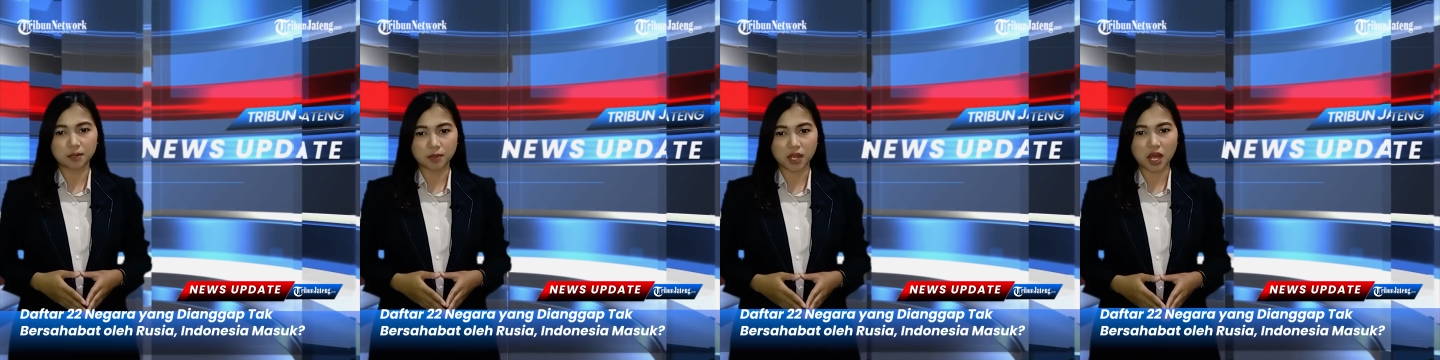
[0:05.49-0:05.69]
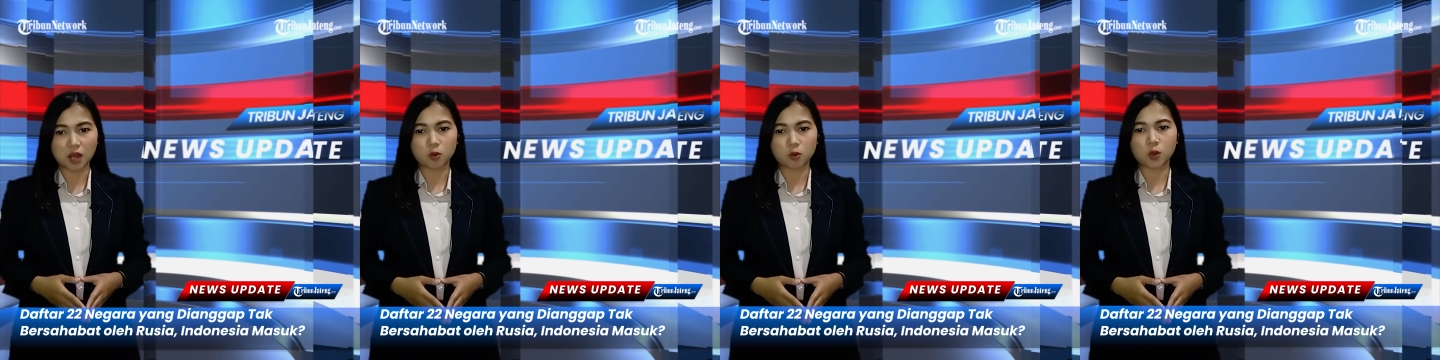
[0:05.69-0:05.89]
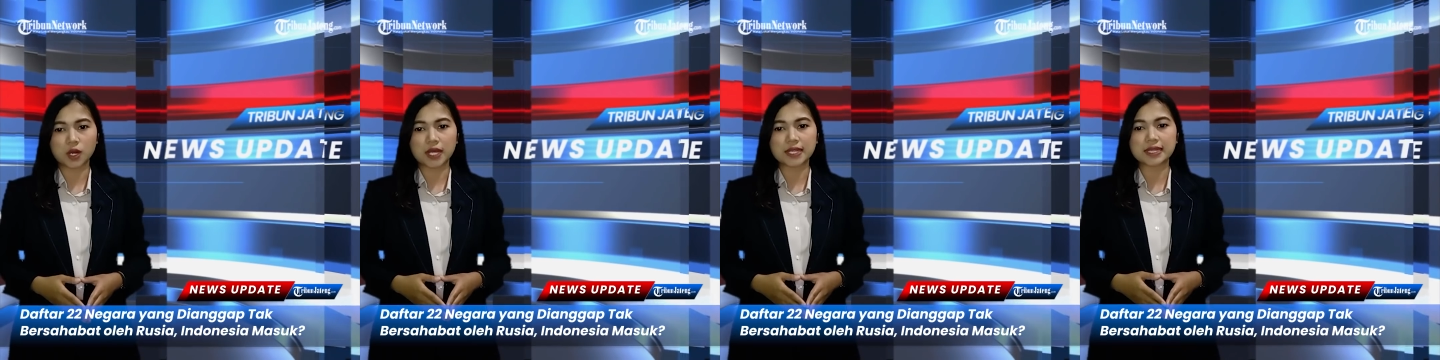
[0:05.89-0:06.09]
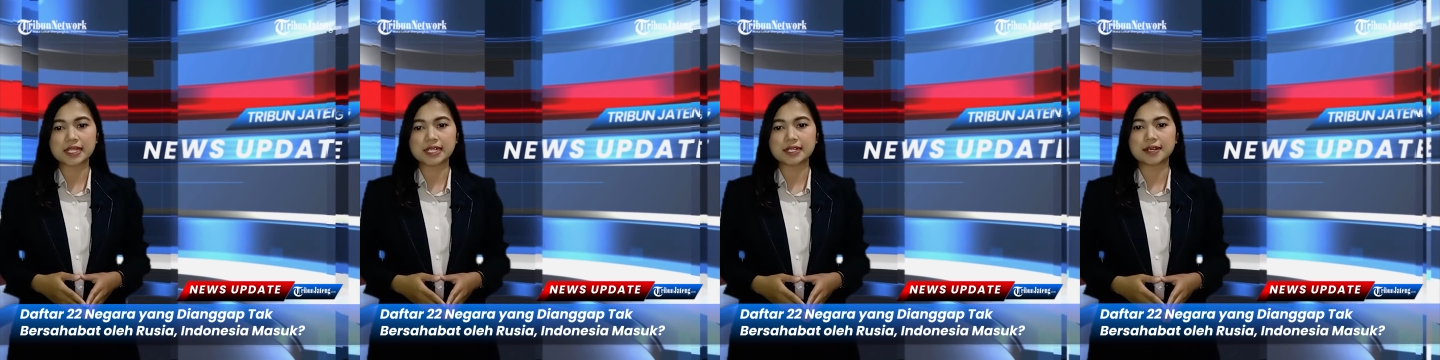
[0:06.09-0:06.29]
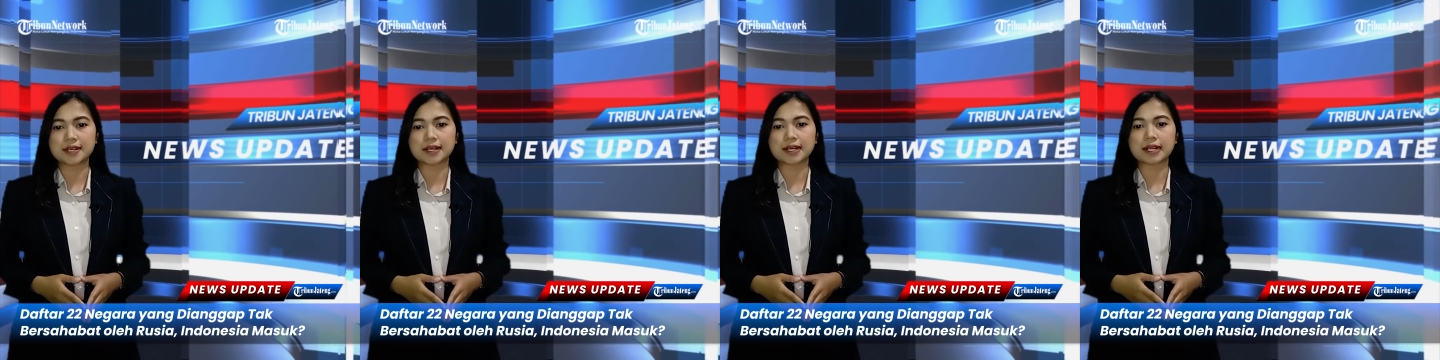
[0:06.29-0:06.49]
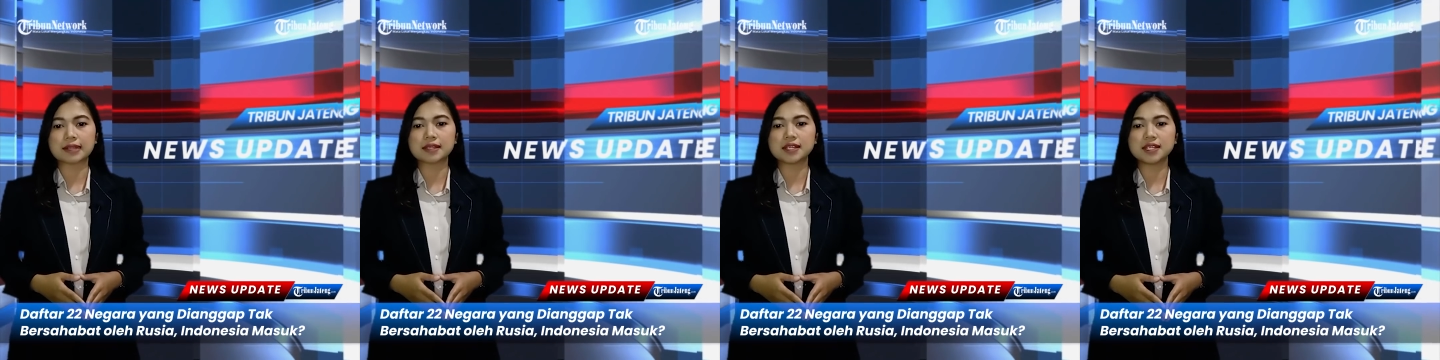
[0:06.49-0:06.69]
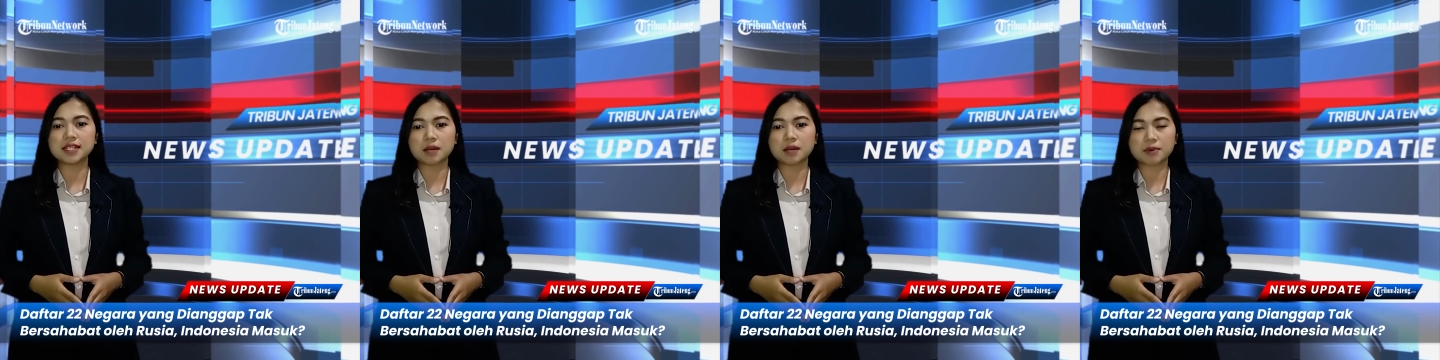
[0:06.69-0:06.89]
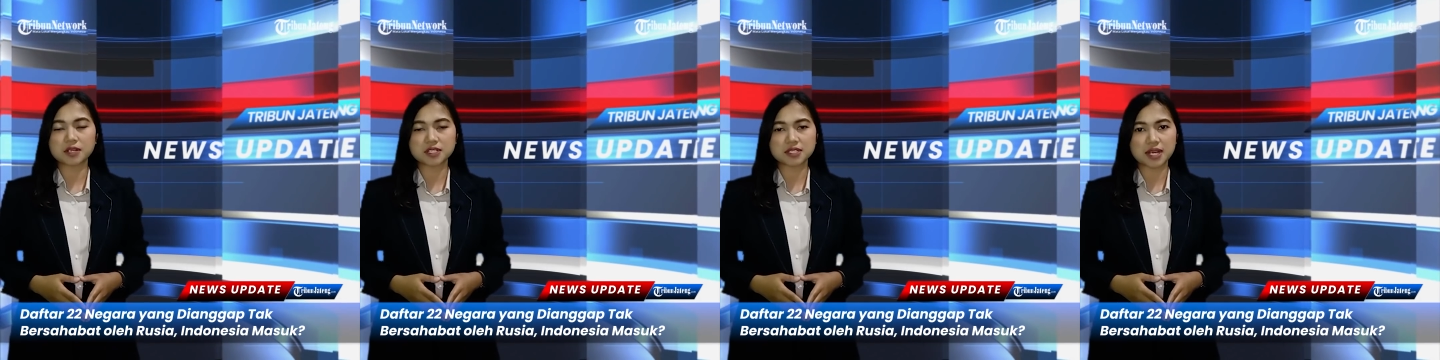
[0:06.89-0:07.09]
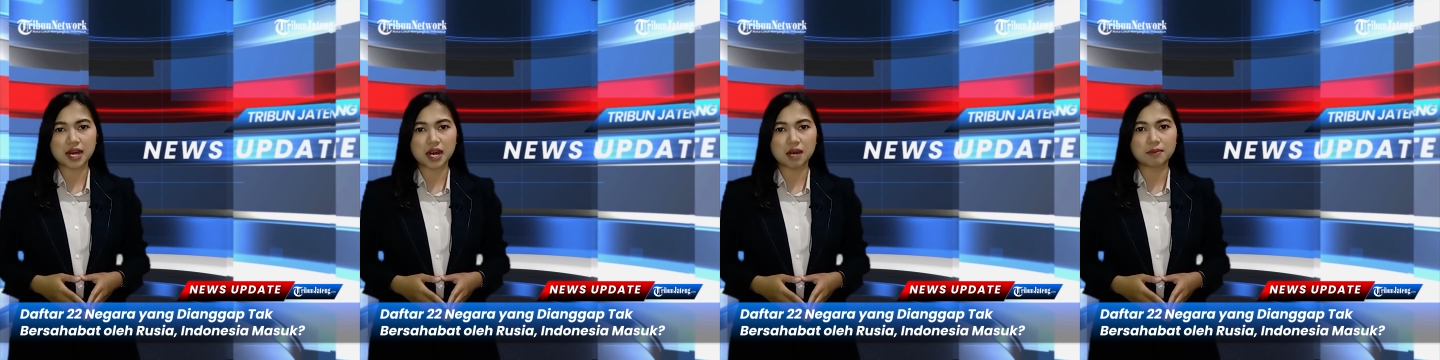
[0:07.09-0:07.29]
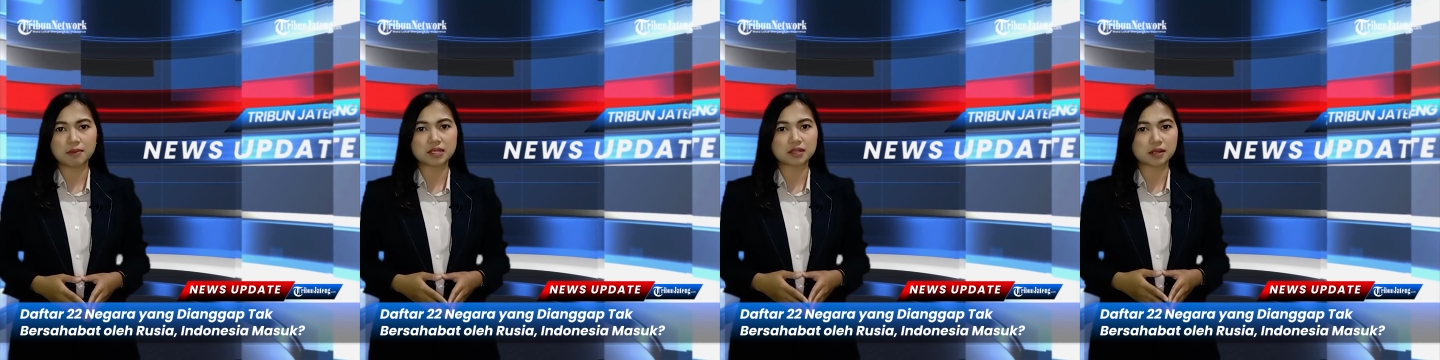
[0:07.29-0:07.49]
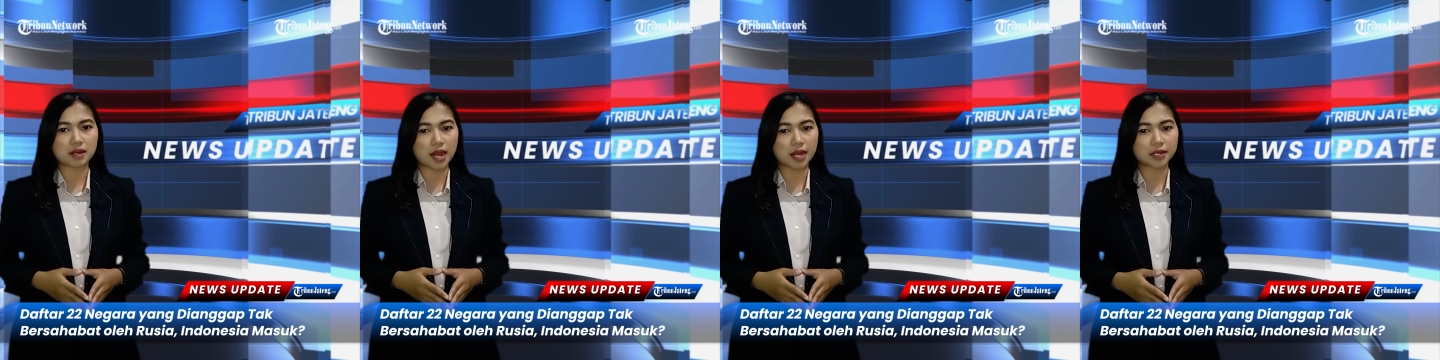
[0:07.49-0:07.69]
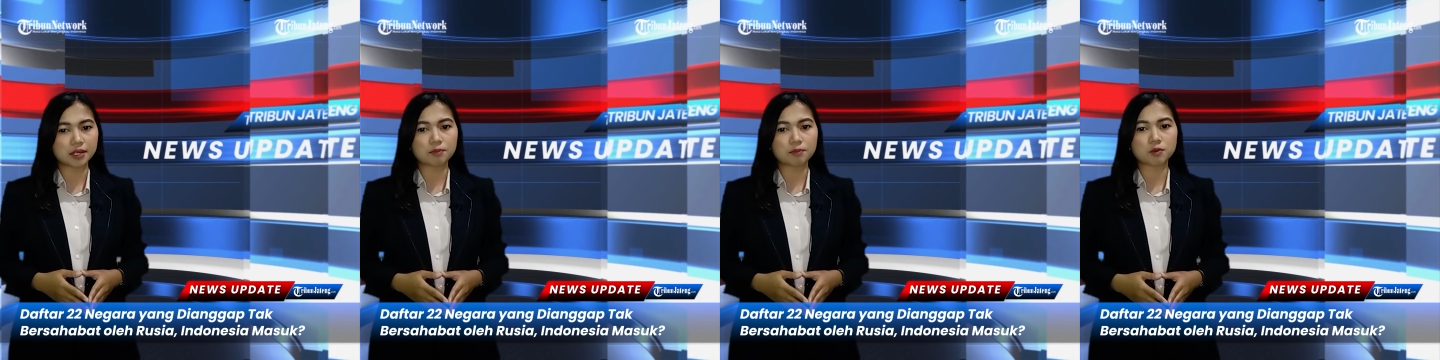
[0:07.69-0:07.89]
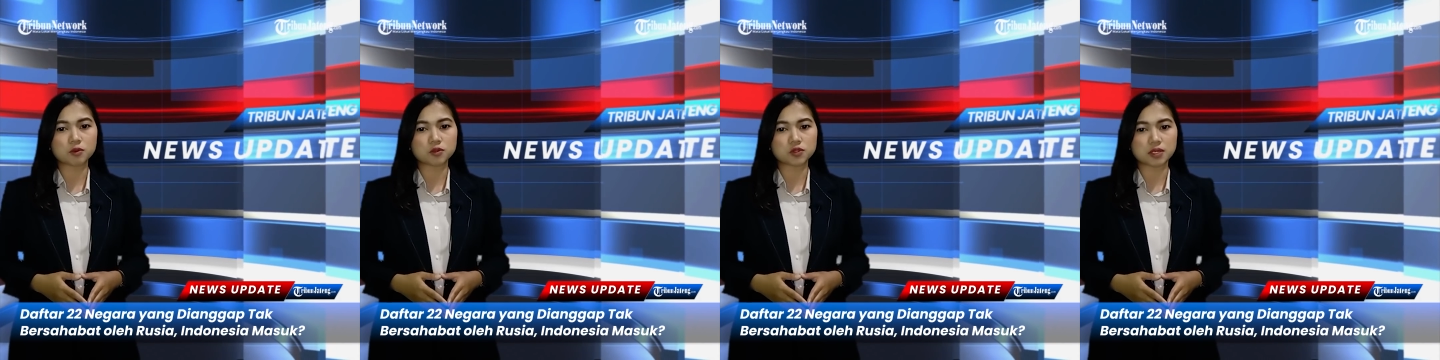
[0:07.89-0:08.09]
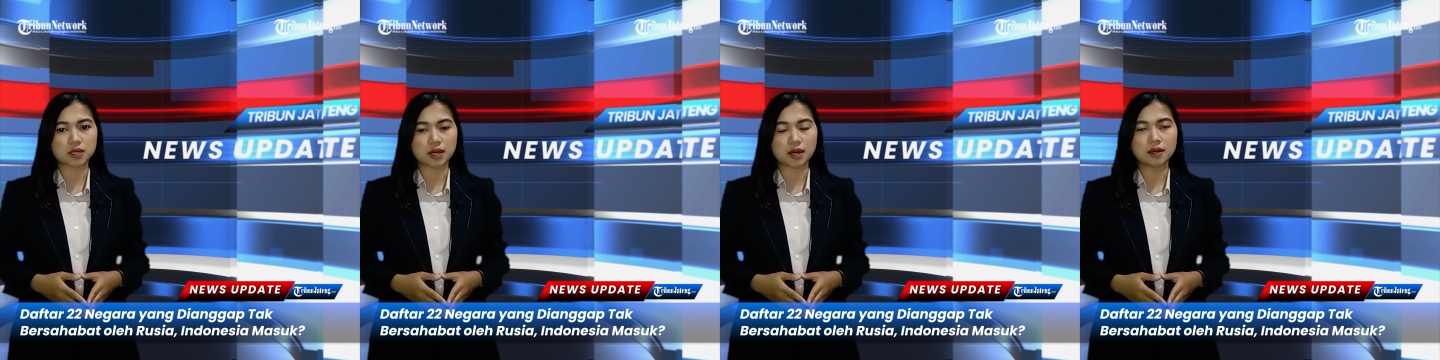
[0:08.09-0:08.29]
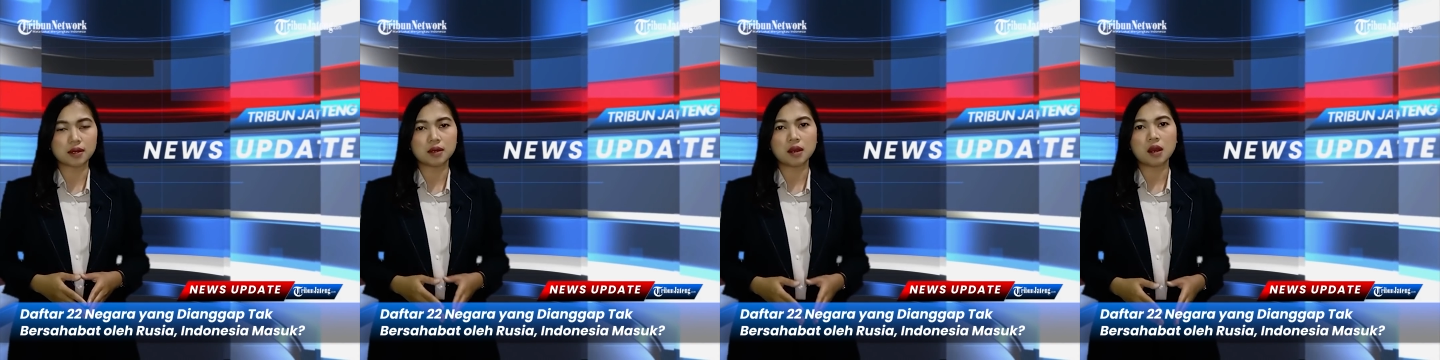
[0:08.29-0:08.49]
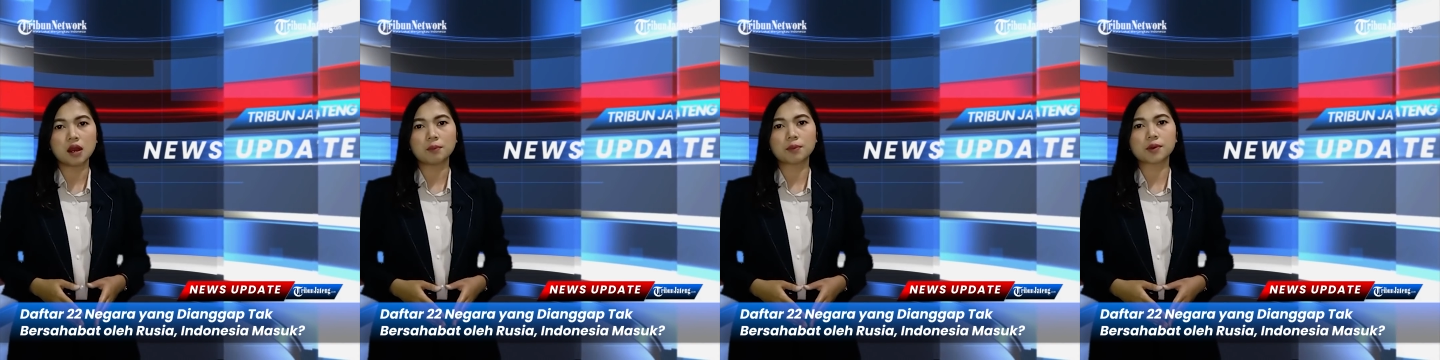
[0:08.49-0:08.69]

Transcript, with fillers: yang melakukan tindakan tidak bersahabat terhadap Rusia,